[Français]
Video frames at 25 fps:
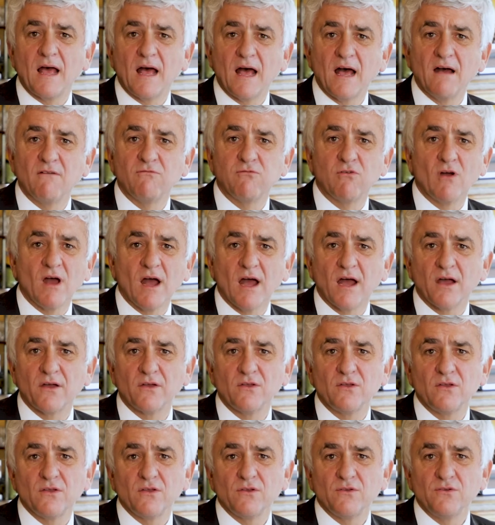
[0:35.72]
à avoir
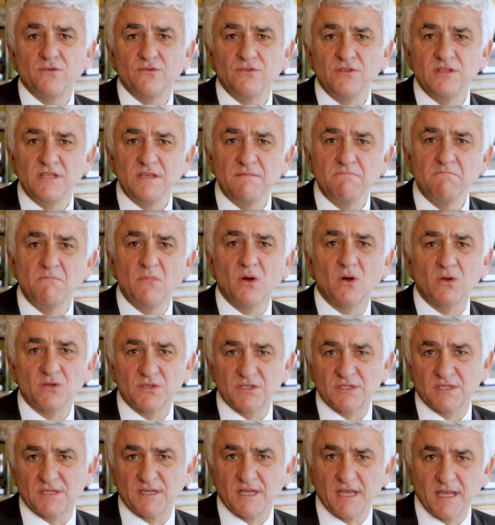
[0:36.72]
une
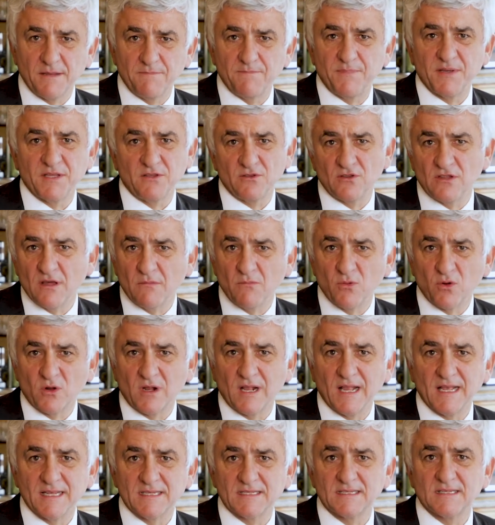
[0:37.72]
immense épée de
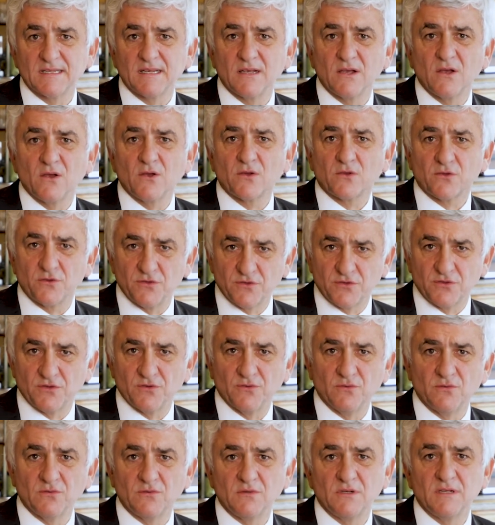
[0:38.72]
Damoclès que
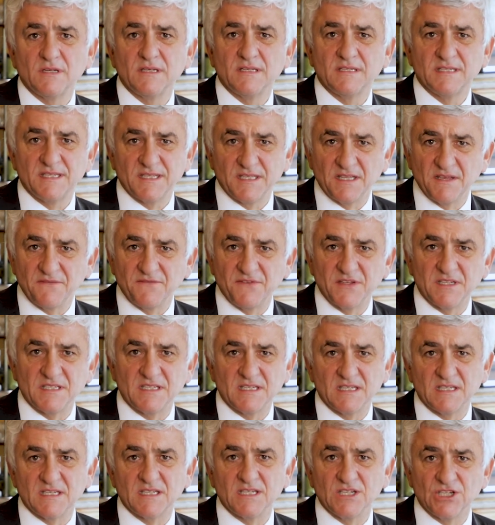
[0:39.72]
sont ces
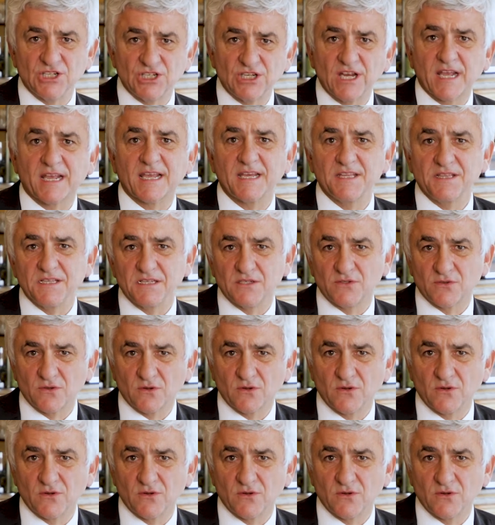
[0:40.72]
déficits qui chaque année se